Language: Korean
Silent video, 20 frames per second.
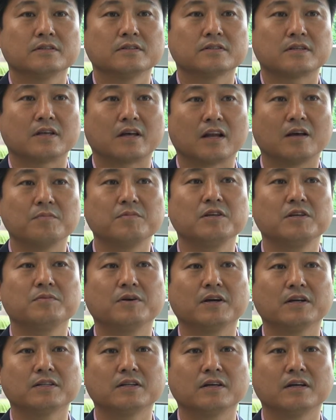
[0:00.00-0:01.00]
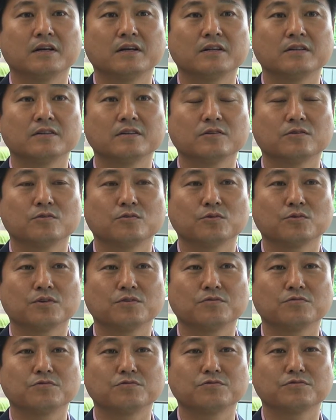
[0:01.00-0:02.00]
사람이 희망이다 하는 것도
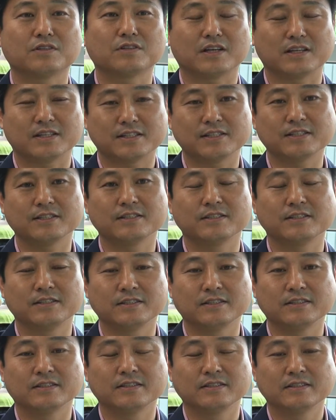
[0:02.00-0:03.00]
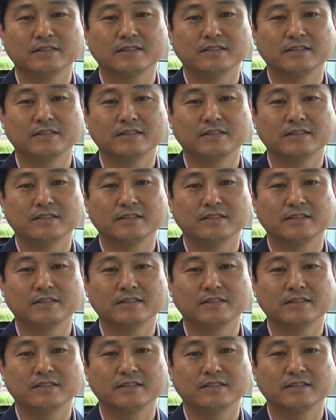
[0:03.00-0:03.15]
결국 사실은.